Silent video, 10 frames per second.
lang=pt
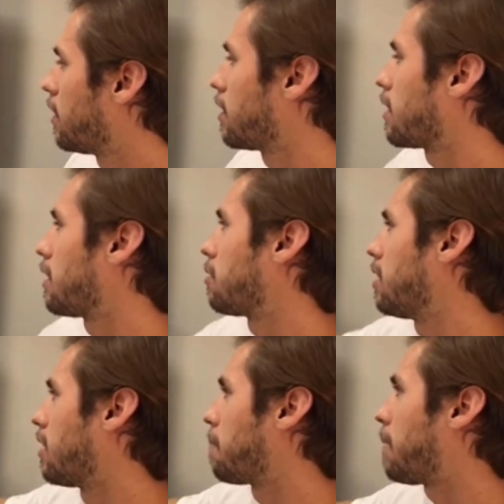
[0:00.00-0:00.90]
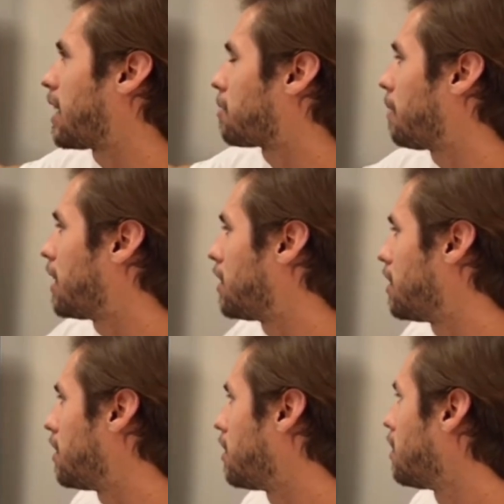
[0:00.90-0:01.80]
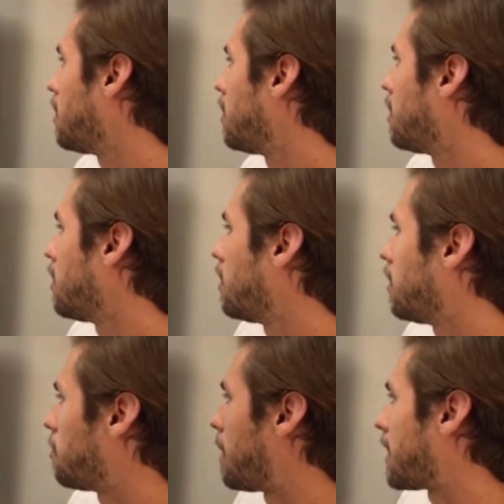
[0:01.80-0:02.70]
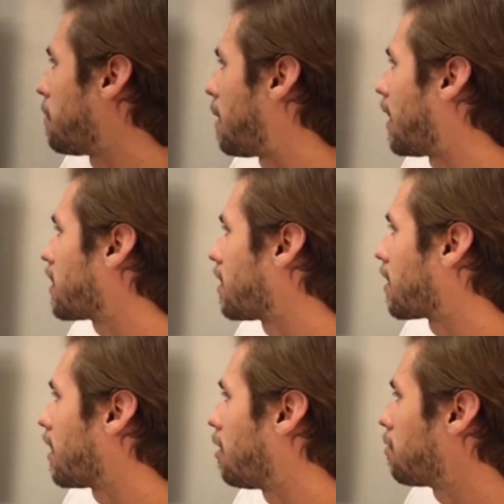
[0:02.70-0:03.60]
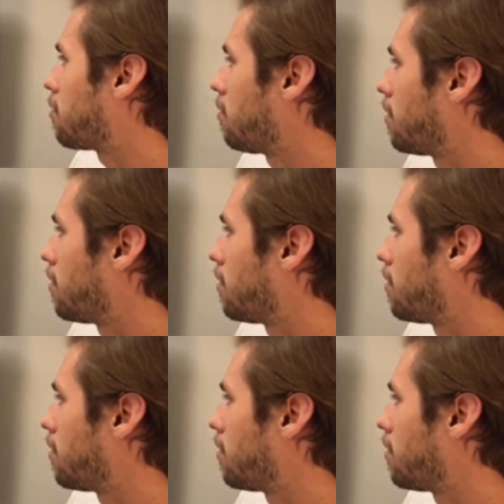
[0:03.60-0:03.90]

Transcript: está estudando a parte mais de, de matemática, cálculo,